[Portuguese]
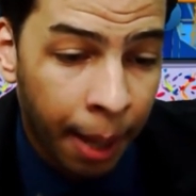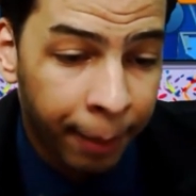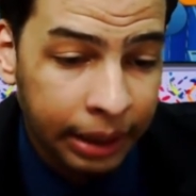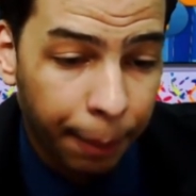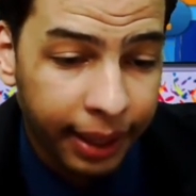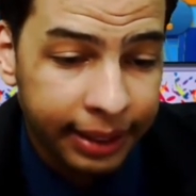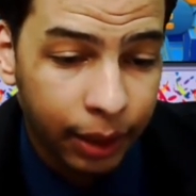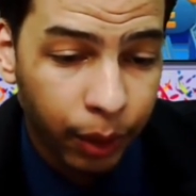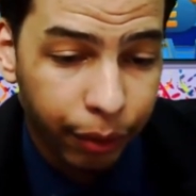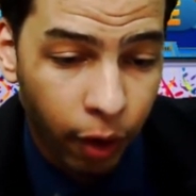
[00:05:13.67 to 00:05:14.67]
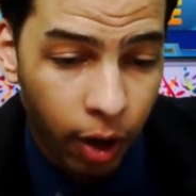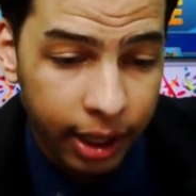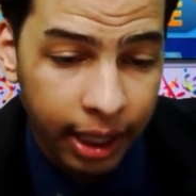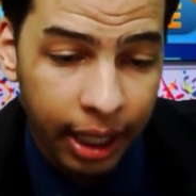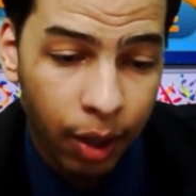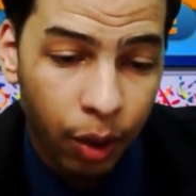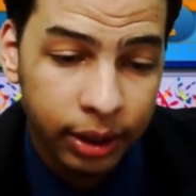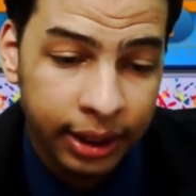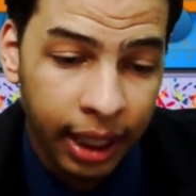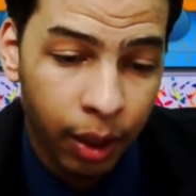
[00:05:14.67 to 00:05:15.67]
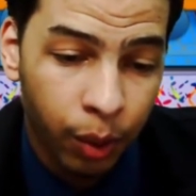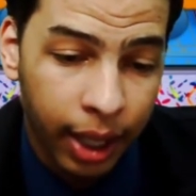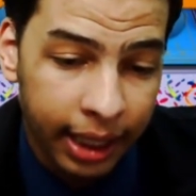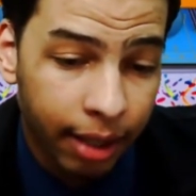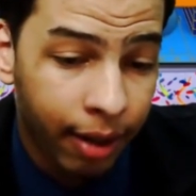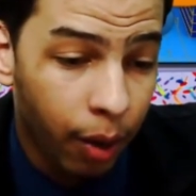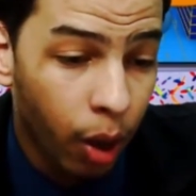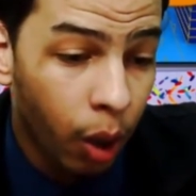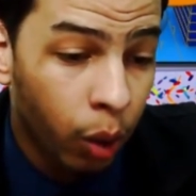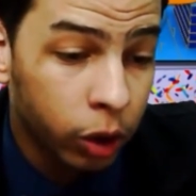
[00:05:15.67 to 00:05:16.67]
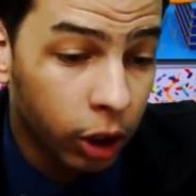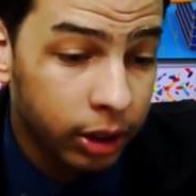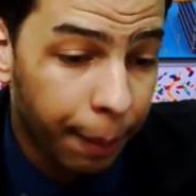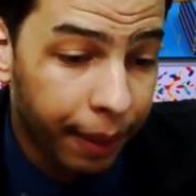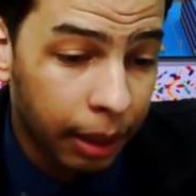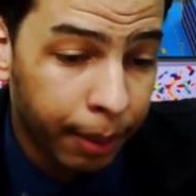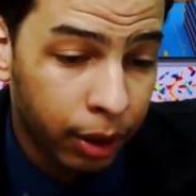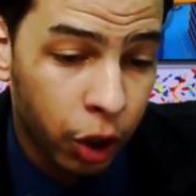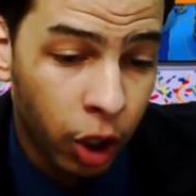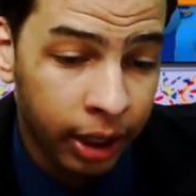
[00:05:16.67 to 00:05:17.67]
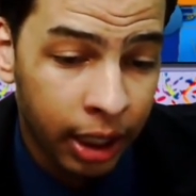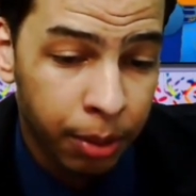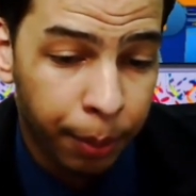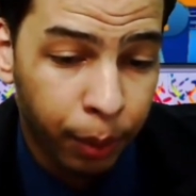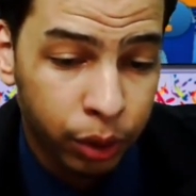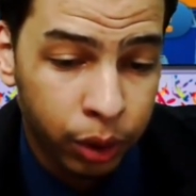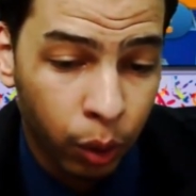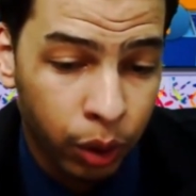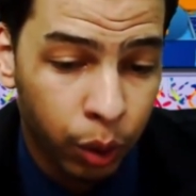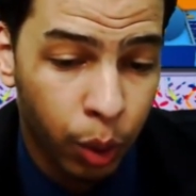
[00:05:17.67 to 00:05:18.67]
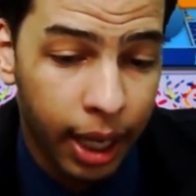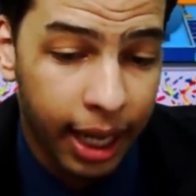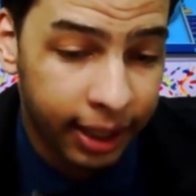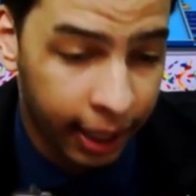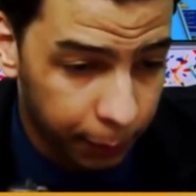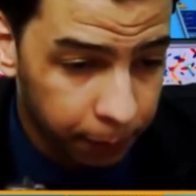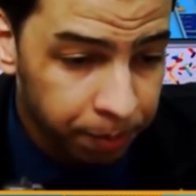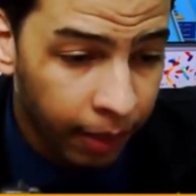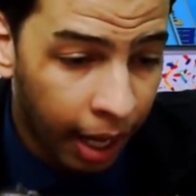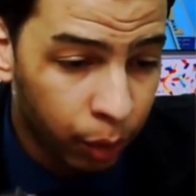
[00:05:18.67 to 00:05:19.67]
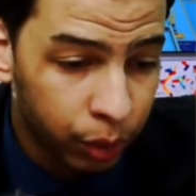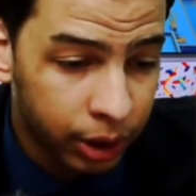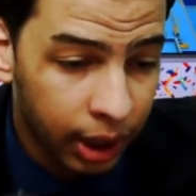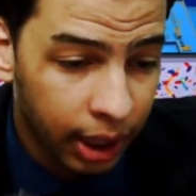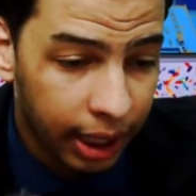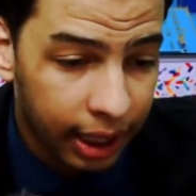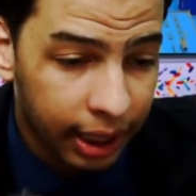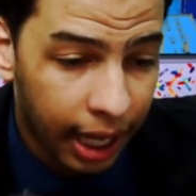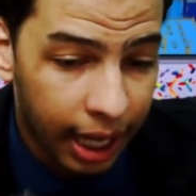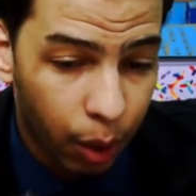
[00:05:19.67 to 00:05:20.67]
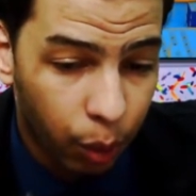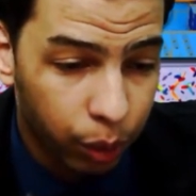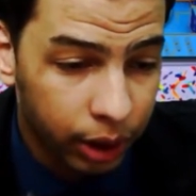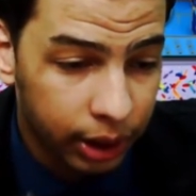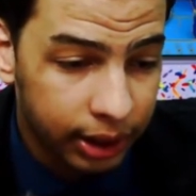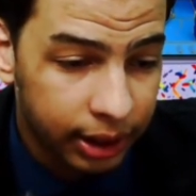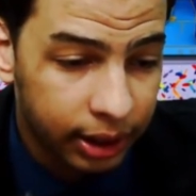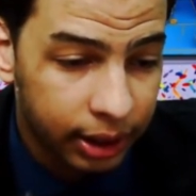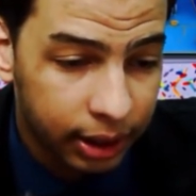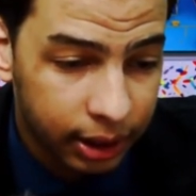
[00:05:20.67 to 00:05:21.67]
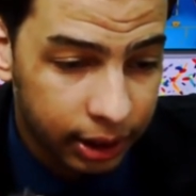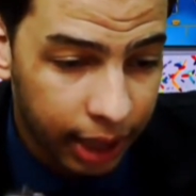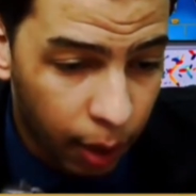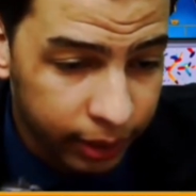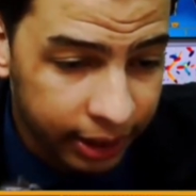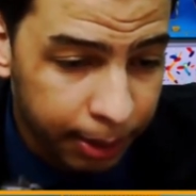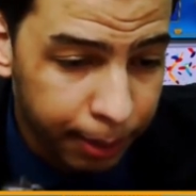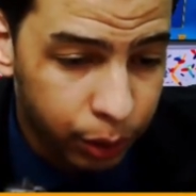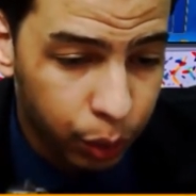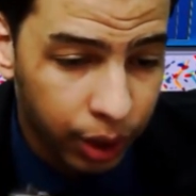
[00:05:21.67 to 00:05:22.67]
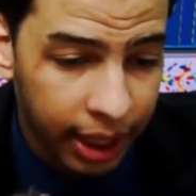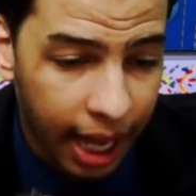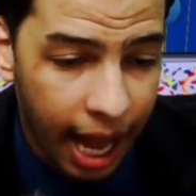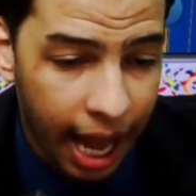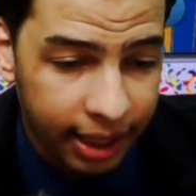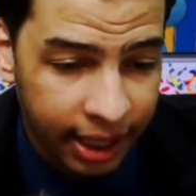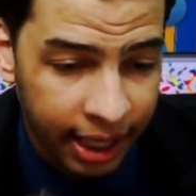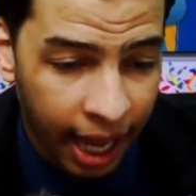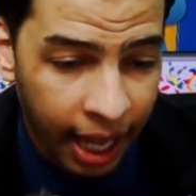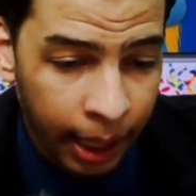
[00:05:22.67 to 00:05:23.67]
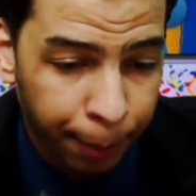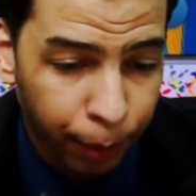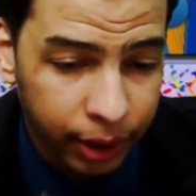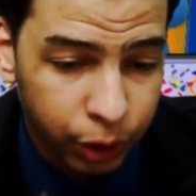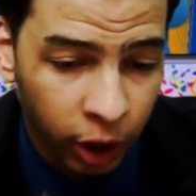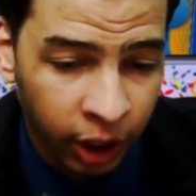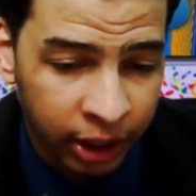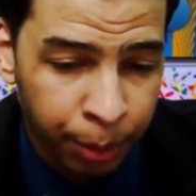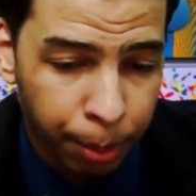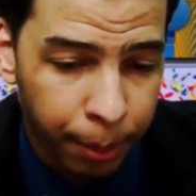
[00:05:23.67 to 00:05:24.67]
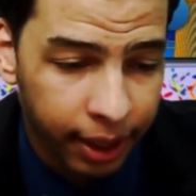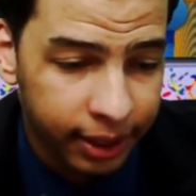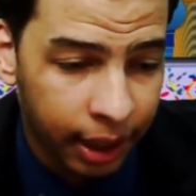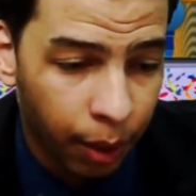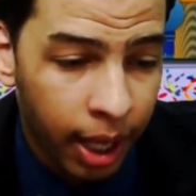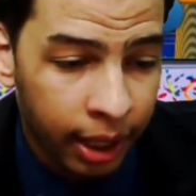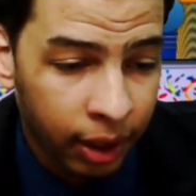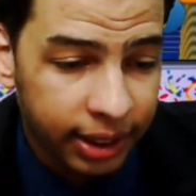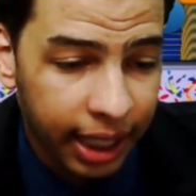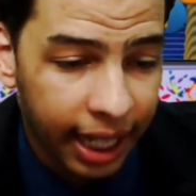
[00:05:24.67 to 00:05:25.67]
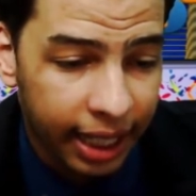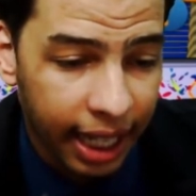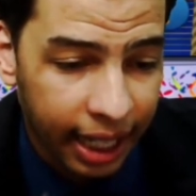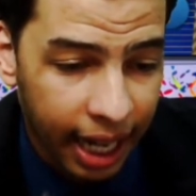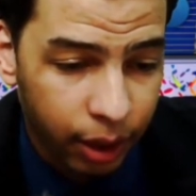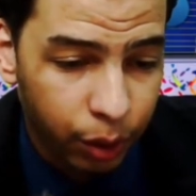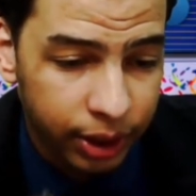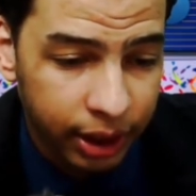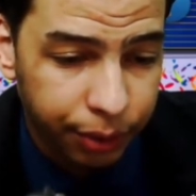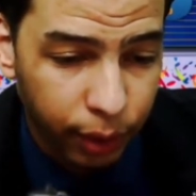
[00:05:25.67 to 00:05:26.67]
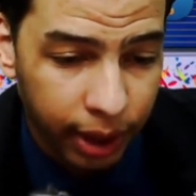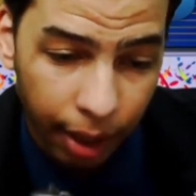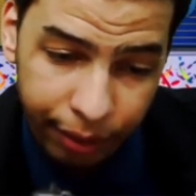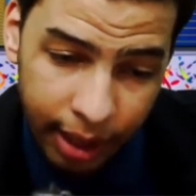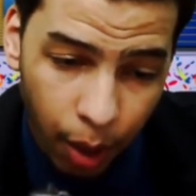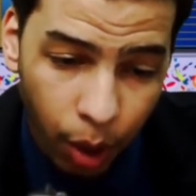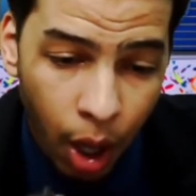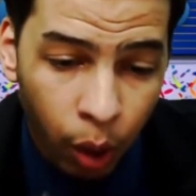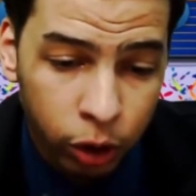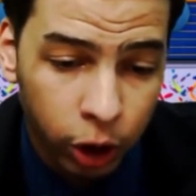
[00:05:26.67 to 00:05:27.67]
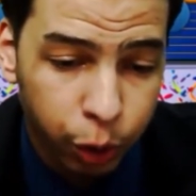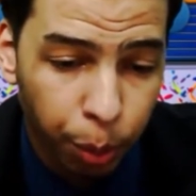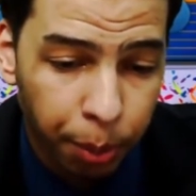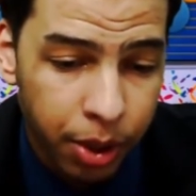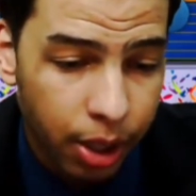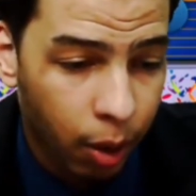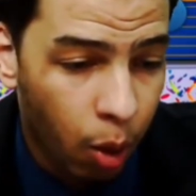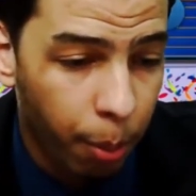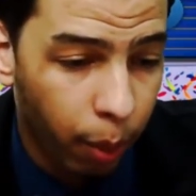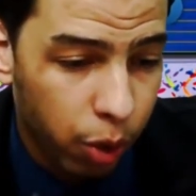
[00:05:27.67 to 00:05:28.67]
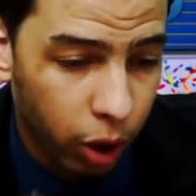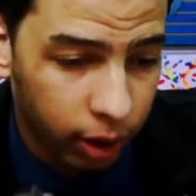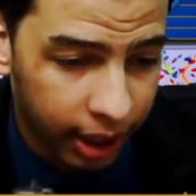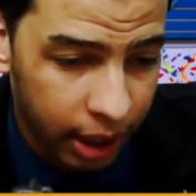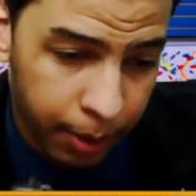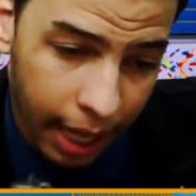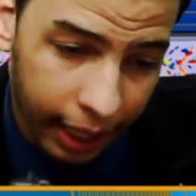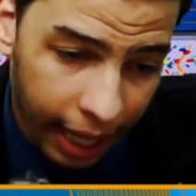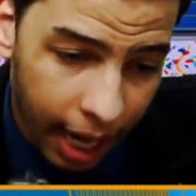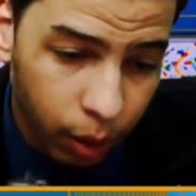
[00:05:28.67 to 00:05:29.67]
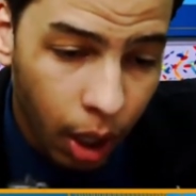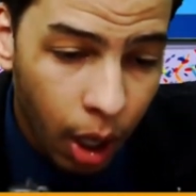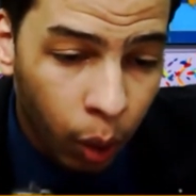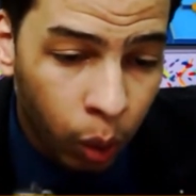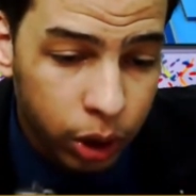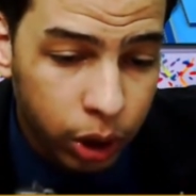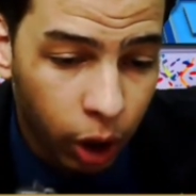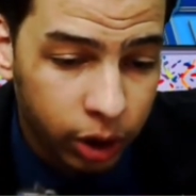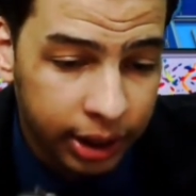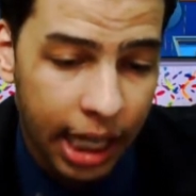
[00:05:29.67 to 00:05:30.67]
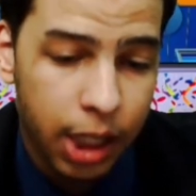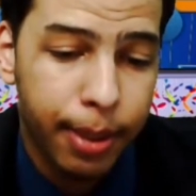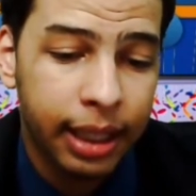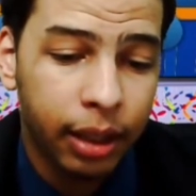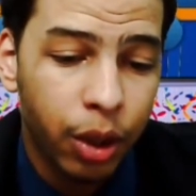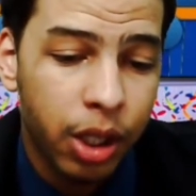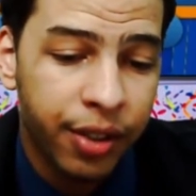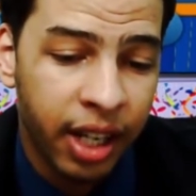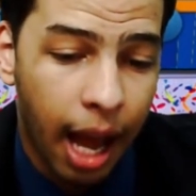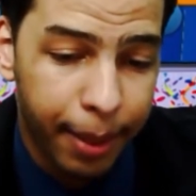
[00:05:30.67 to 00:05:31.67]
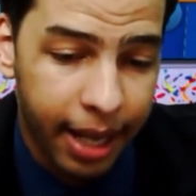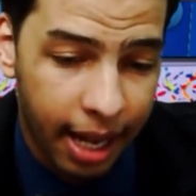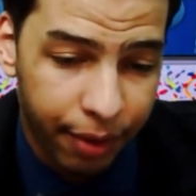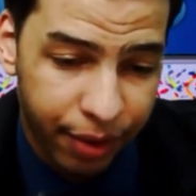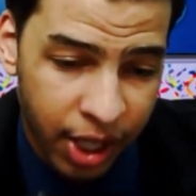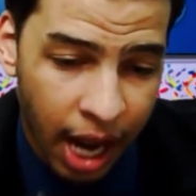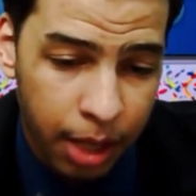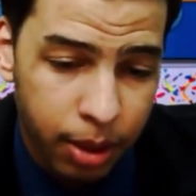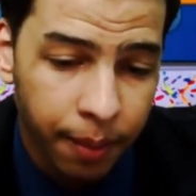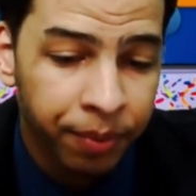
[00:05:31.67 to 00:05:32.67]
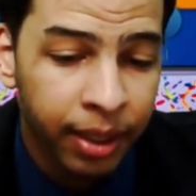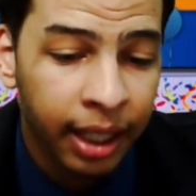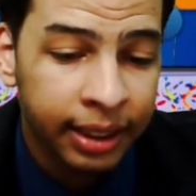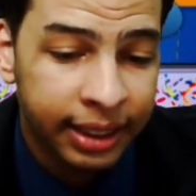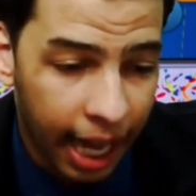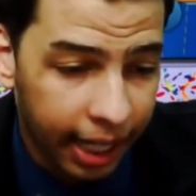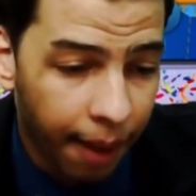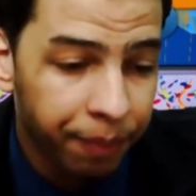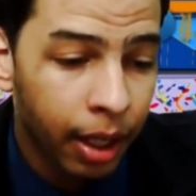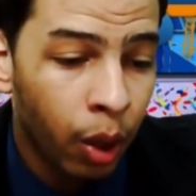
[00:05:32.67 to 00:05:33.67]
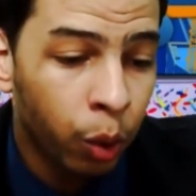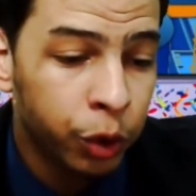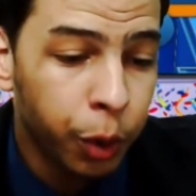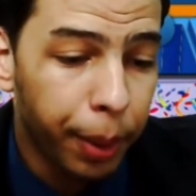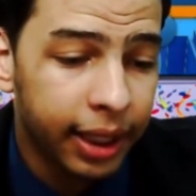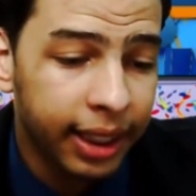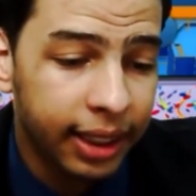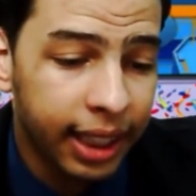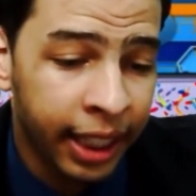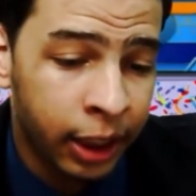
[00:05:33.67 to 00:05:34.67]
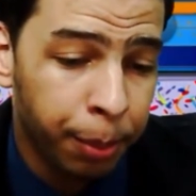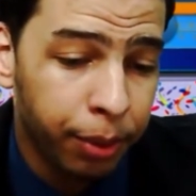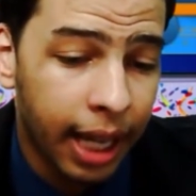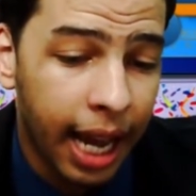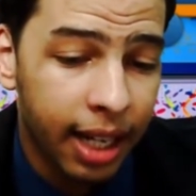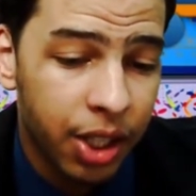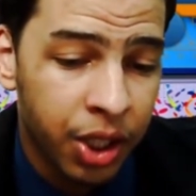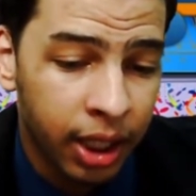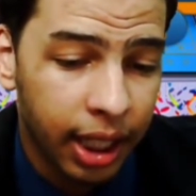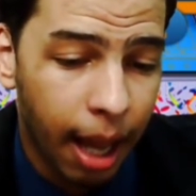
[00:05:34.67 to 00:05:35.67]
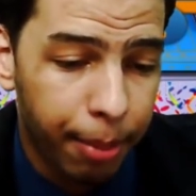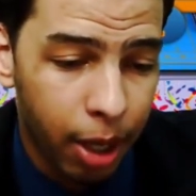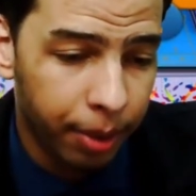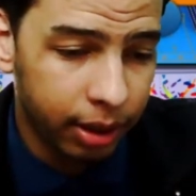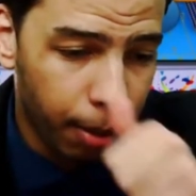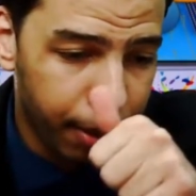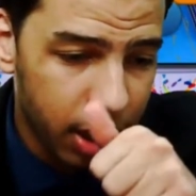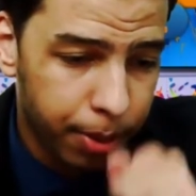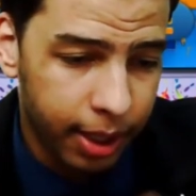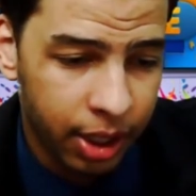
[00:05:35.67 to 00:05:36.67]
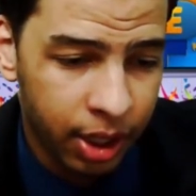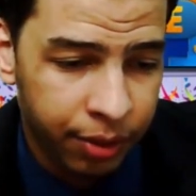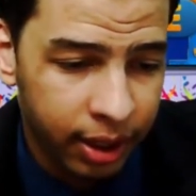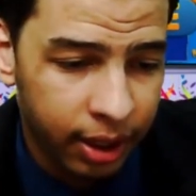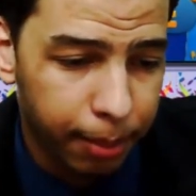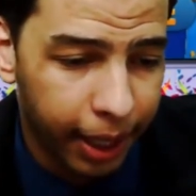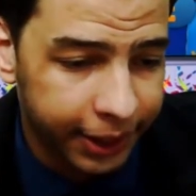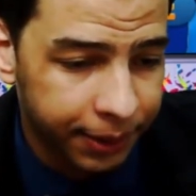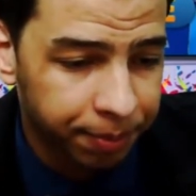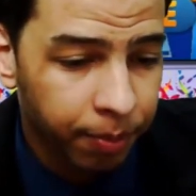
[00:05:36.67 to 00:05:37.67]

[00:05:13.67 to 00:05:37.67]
Mas apesar do enfoque ser o carnaval, o nosso departamento de jornalismo e produção continuará atento aos, aos acontecimentos do dia a dia. E por isso o Jornal Tribuna Primeira Edição não sairá da grade nos dias de folia. Afinal, o nosso compromisso é com um bom jornalismo e, é claro, com os nossos telespectadores, fe, abre, é, fecha aspas, destaca o superintendente da Rede Tribuna, Alexandre Gabriel. Mandar um abraço para ele, gente fina demais.